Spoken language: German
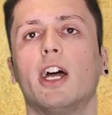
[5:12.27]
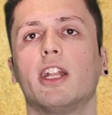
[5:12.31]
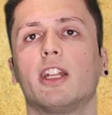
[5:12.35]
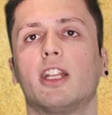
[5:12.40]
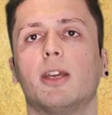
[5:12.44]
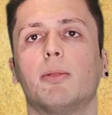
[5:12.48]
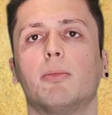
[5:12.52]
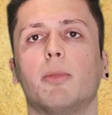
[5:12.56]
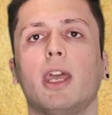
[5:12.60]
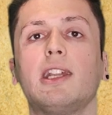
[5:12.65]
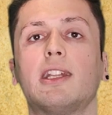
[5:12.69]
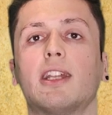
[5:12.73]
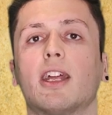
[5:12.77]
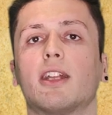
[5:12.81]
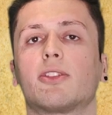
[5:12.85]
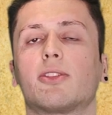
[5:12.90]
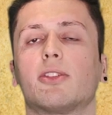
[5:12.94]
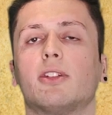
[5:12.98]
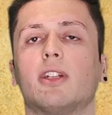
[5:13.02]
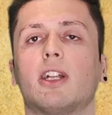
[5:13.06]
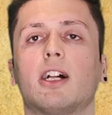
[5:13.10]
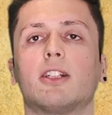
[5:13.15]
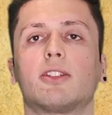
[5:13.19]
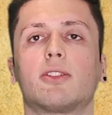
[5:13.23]
dem
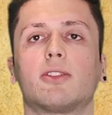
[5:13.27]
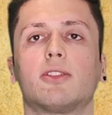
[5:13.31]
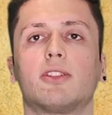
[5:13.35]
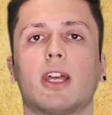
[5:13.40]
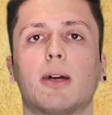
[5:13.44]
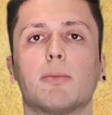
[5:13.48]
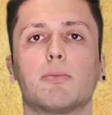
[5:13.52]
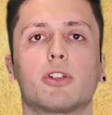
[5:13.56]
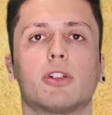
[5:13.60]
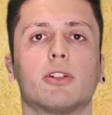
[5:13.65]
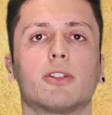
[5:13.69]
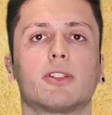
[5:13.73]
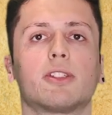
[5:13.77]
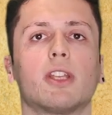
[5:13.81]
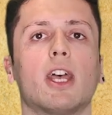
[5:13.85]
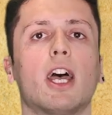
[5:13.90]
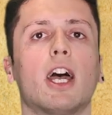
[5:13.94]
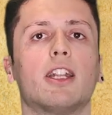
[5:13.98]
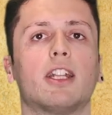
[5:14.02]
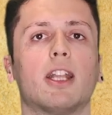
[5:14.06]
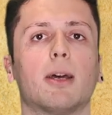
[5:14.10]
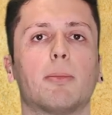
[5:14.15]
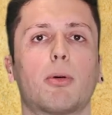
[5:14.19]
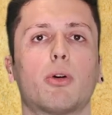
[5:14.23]
internationalen Zusammenschluss
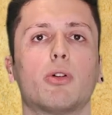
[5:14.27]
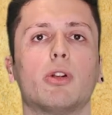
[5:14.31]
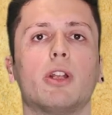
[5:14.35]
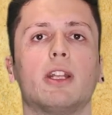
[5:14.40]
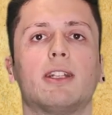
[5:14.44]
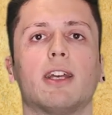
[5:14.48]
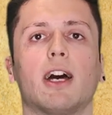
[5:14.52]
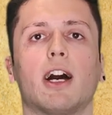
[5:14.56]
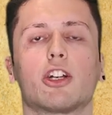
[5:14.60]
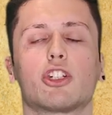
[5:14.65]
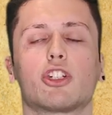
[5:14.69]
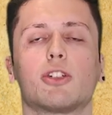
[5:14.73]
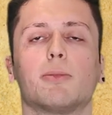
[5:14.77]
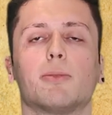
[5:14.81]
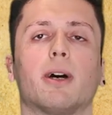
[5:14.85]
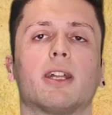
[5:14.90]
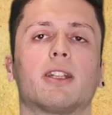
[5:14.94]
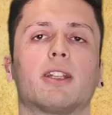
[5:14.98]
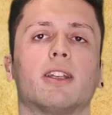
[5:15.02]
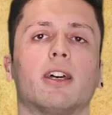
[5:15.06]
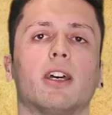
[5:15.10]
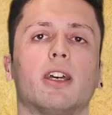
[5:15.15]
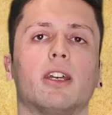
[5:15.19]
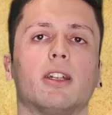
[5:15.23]
der proletarischen
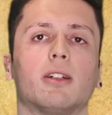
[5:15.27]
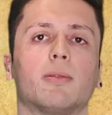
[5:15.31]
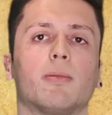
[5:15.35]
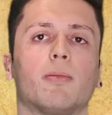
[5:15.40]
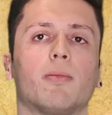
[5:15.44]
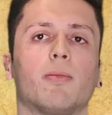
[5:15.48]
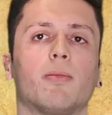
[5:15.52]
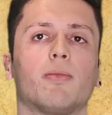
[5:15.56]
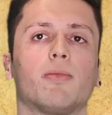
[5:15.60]
Parteien.